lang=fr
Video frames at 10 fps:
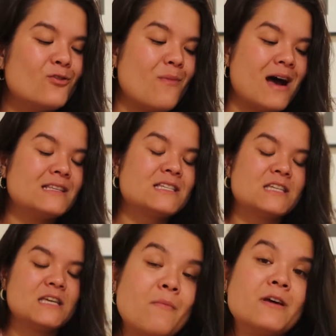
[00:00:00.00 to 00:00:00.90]
de
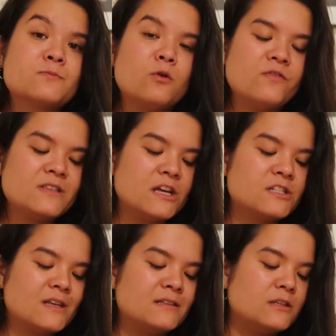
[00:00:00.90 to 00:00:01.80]
masques. Un masque pour le visage,
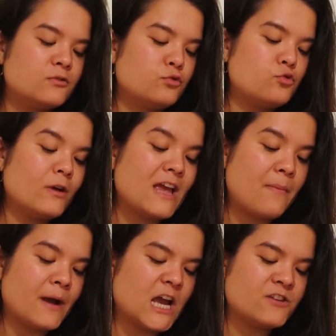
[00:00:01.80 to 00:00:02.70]
ça c'est sûr. Et
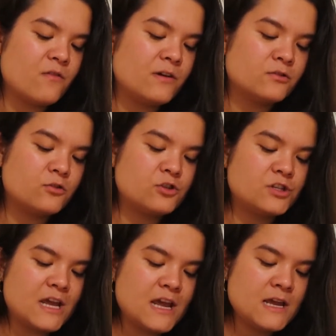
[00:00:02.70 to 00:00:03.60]
après je vais voir ce que
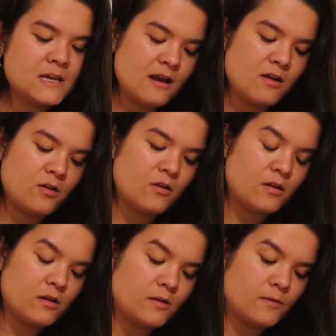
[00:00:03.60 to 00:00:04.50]
j'ai. Alors...
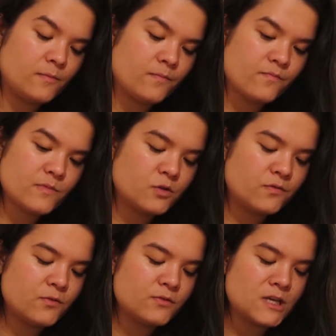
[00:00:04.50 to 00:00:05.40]

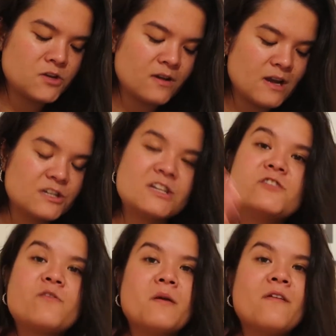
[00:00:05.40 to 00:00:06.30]
Cheveux, ça je viens de
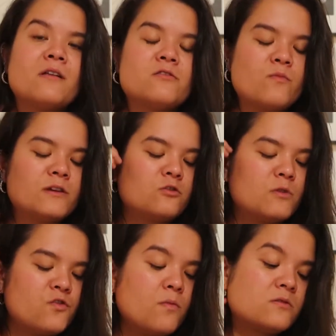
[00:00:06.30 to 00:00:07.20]
l'acheter. Je vais pas faire de masque sur
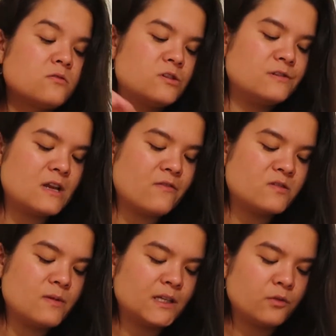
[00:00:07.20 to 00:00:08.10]
mes cheveux parce que je les ai lavés
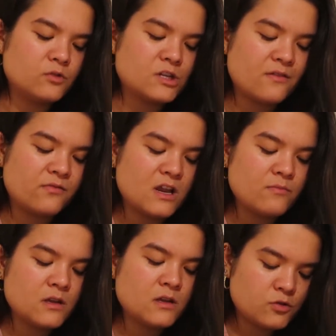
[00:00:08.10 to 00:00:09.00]
ce matin donc j'ai la
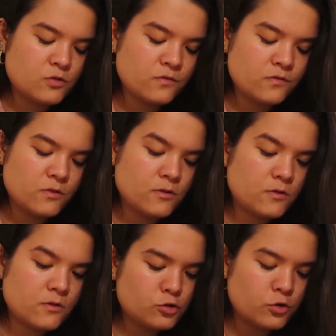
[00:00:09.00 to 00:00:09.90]
flemme. Cheveux,
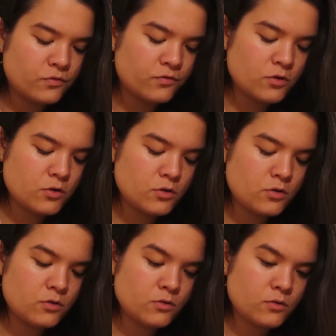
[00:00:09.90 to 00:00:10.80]
cheveux,